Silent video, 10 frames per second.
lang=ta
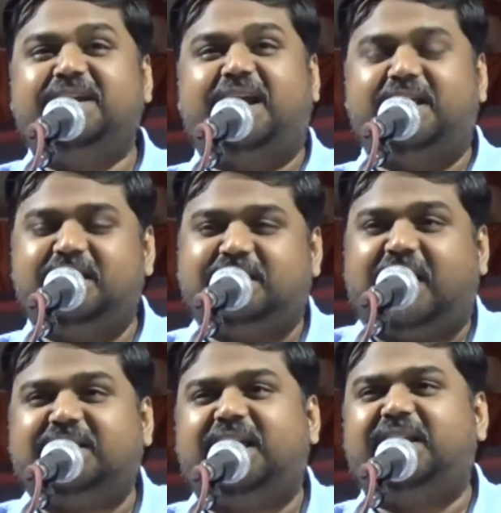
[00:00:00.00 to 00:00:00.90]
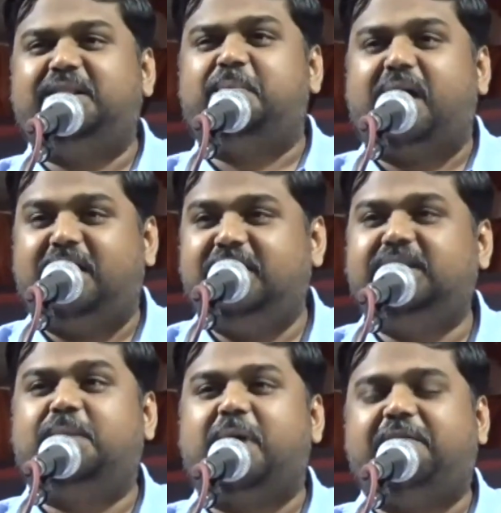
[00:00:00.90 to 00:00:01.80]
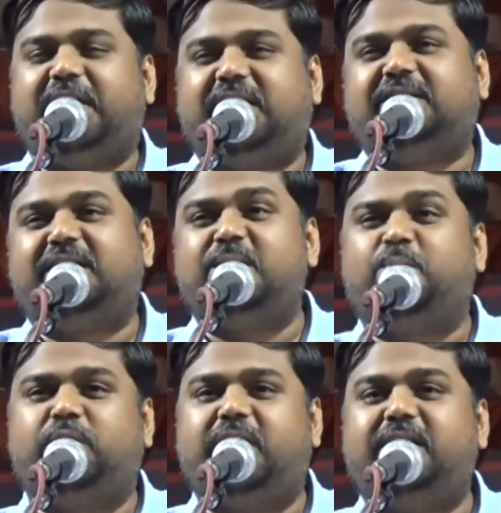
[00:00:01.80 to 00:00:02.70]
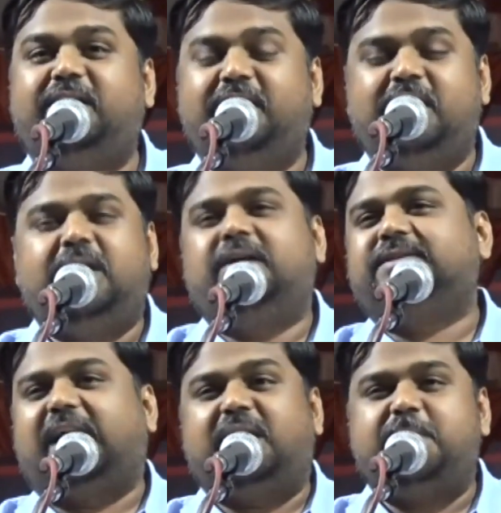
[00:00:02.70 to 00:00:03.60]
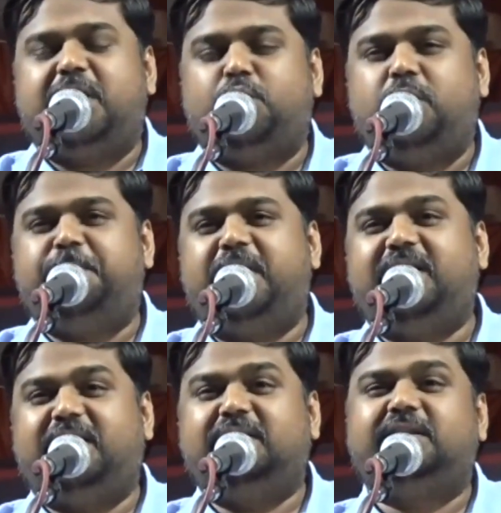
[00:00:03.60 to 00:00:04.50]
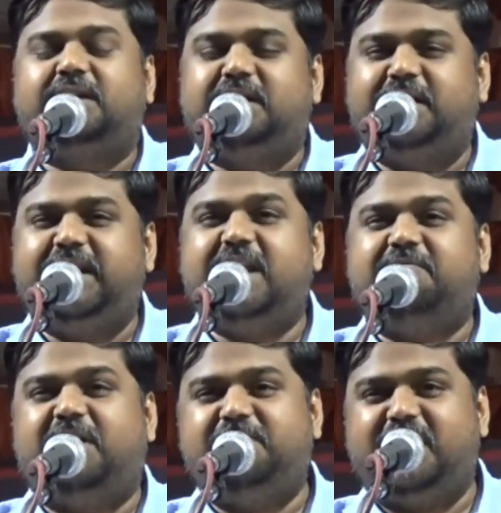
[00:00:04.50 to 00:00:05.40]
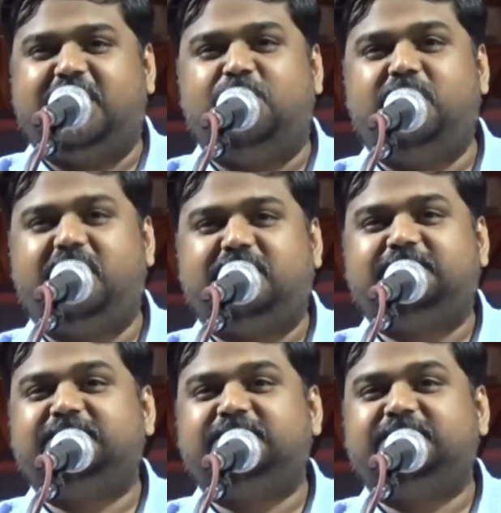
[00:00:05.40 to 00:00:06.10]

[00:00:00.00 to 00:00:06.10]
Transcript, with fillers: எனது தாத்தா இந்த மா இந்த மாவட்டத்தின் முதல் சட்டமன்ற உறுப்பினர் திரு டி என் வடிவேல் கவுண்டர்